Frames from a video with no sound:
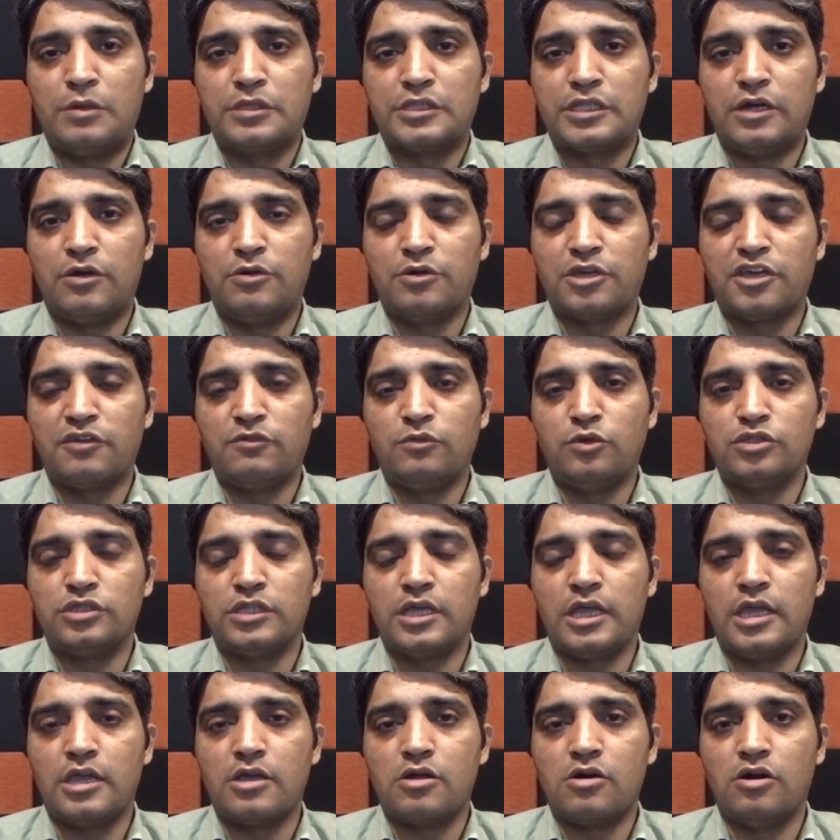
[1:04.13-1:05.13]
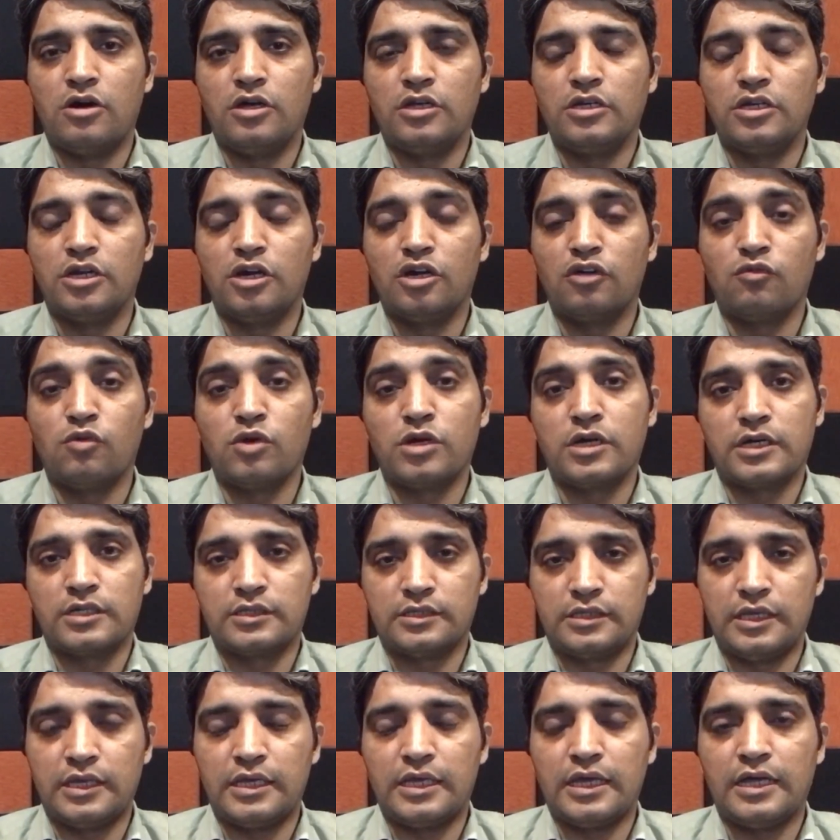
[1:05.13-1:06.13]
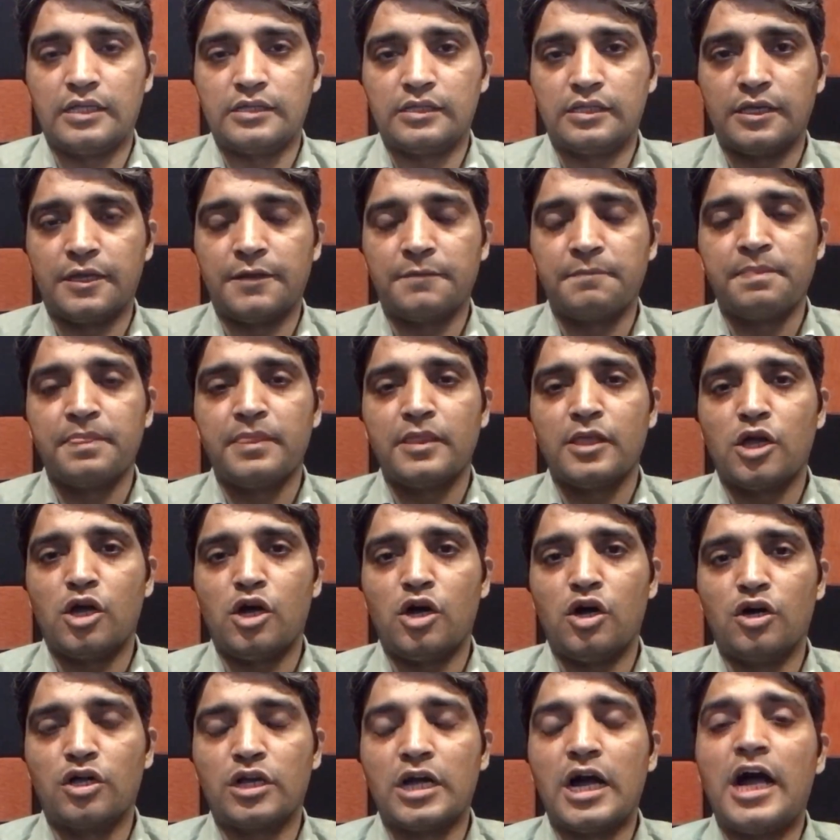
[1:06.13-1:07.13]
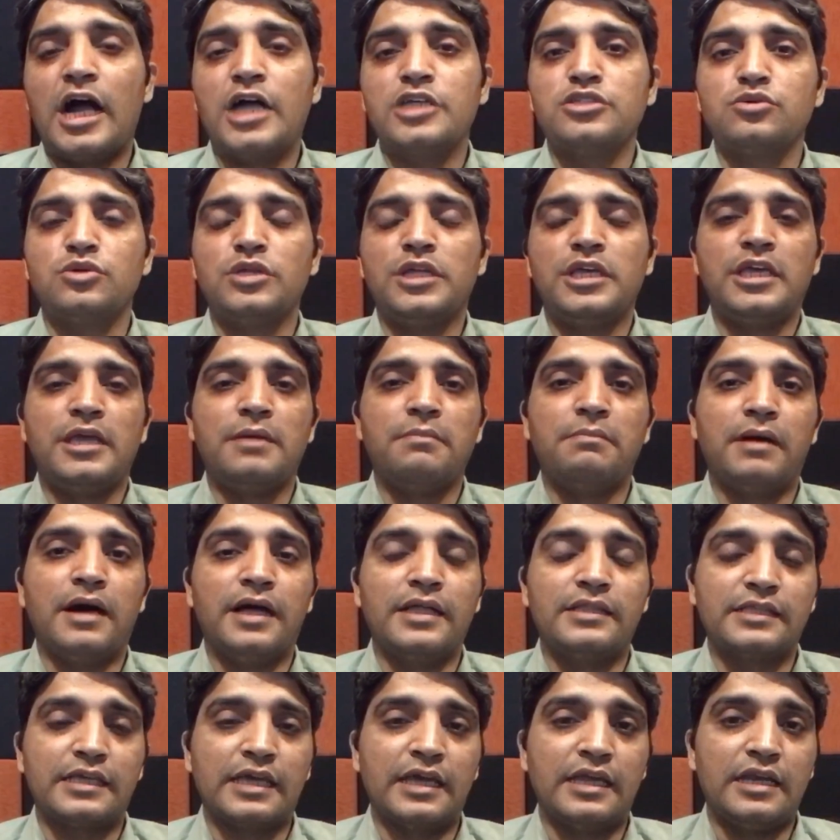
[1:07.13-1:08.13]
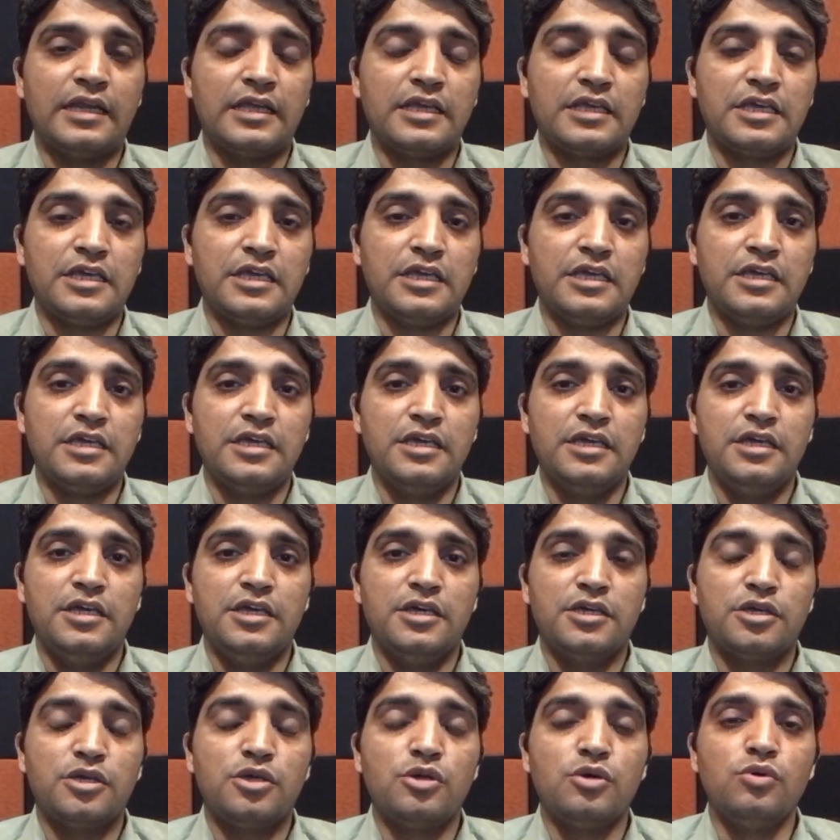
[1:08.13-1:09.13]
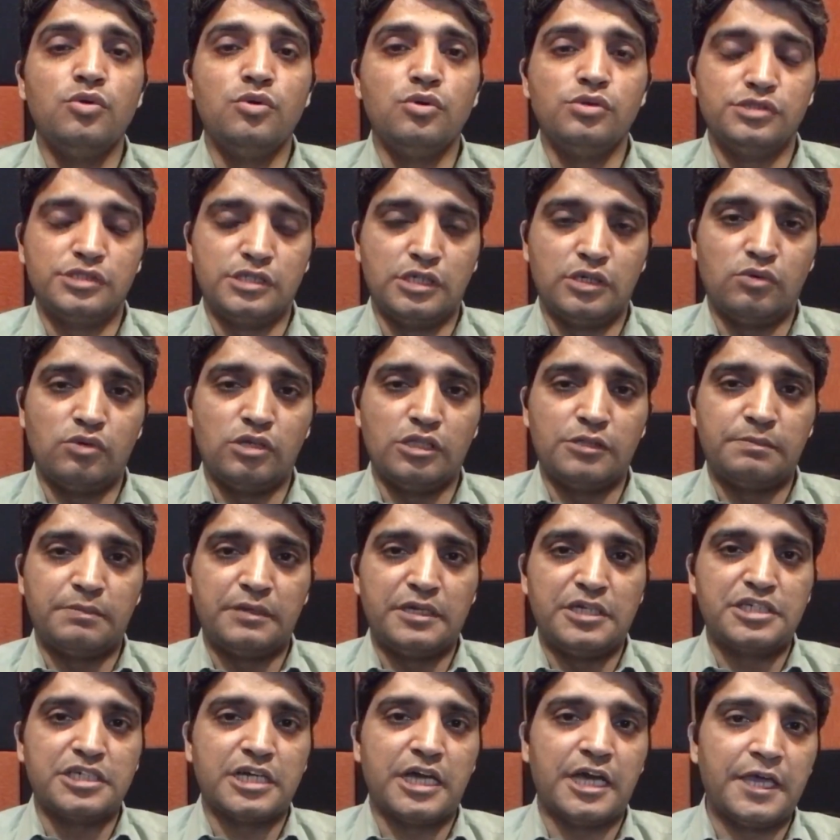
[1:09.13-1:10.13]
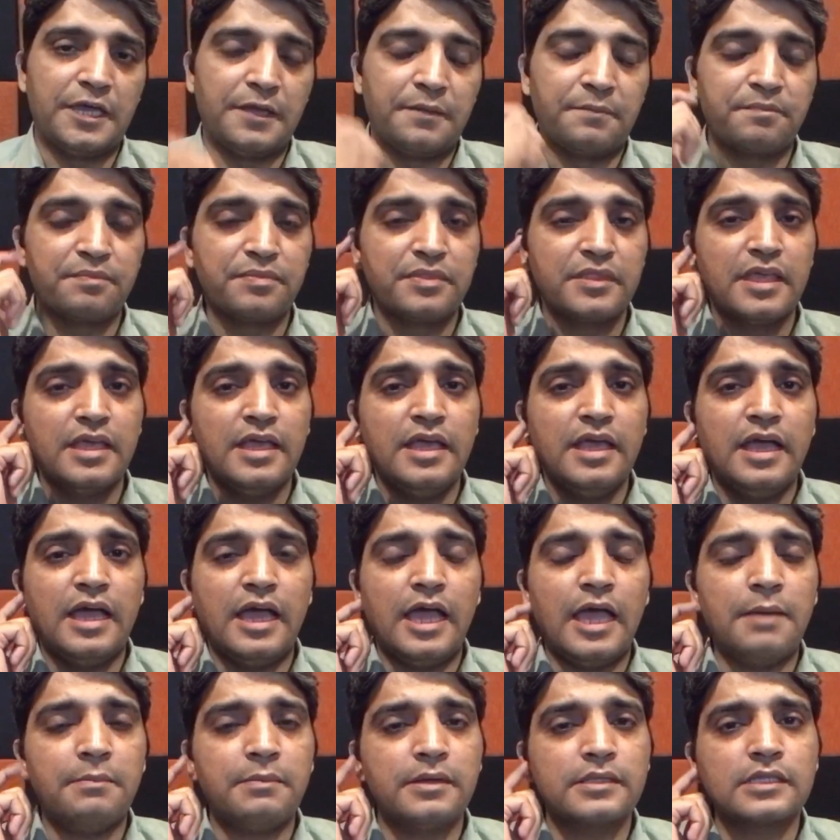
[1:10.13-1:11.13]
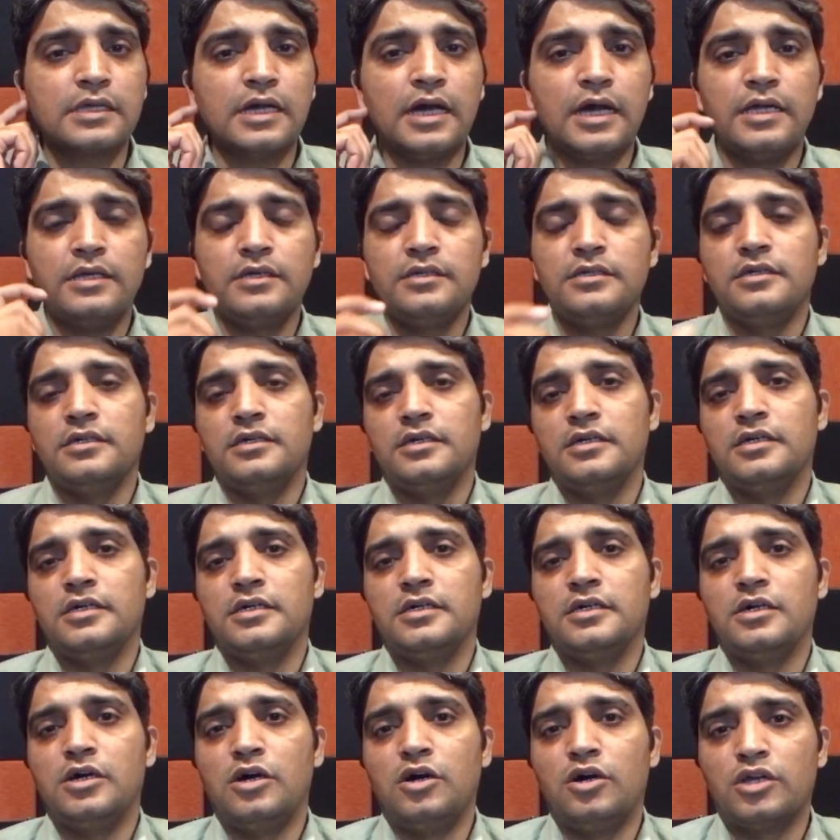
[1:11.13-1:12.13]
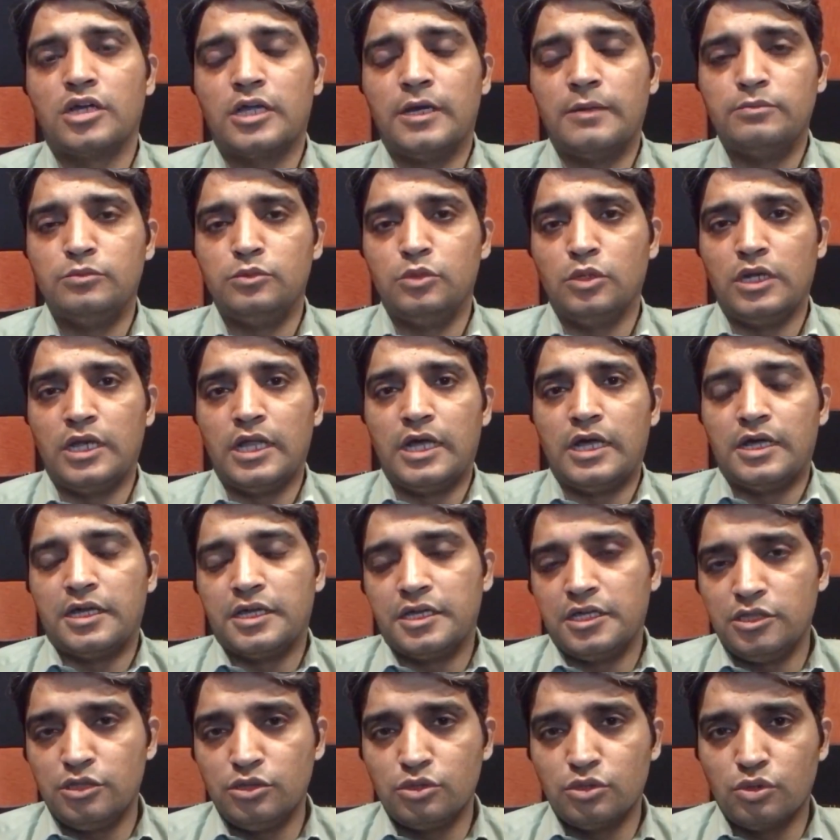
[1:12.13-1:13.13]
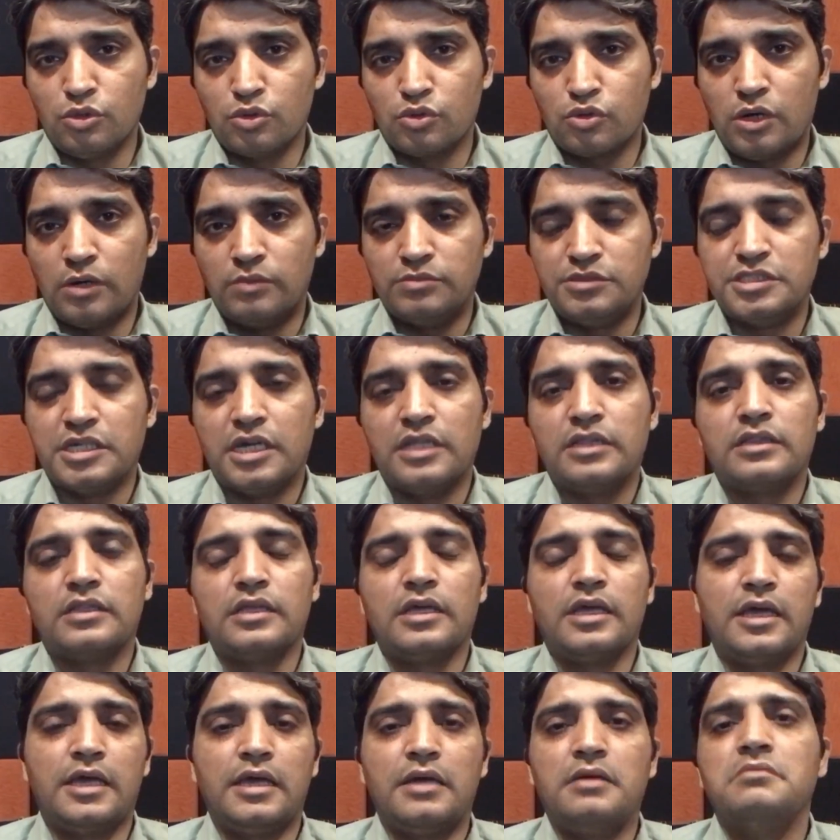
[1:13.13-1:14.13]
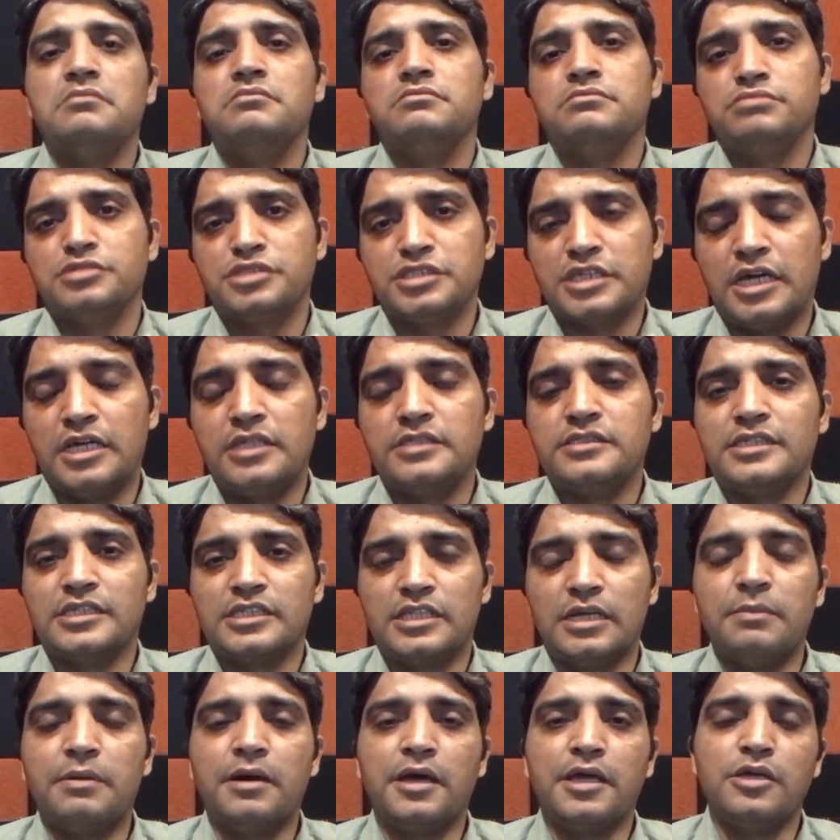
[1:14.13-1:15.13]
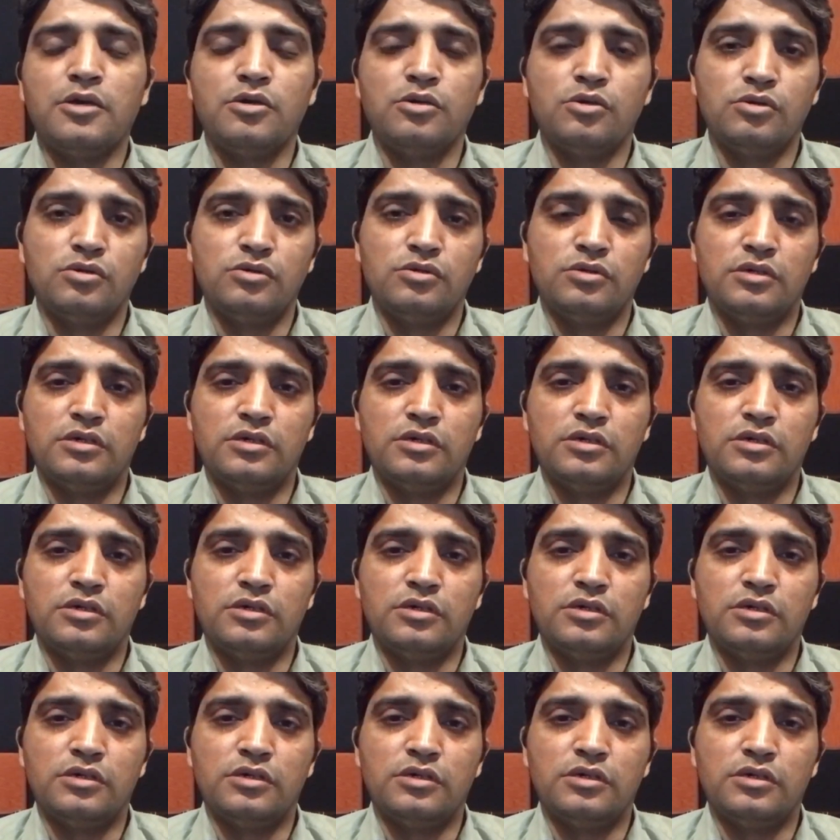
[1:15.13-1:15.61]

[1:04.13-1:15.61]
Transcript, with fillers: बताऊँ कि वो थे कौन और वो करते क्या थे और आज उन्हें ये बात कहने की क्यों ज़रूरत पेश आई अहमद ख़ान और अब्दुल्ला इन दोनों को हम जानते हैं शायद ज़्यादा भाई हों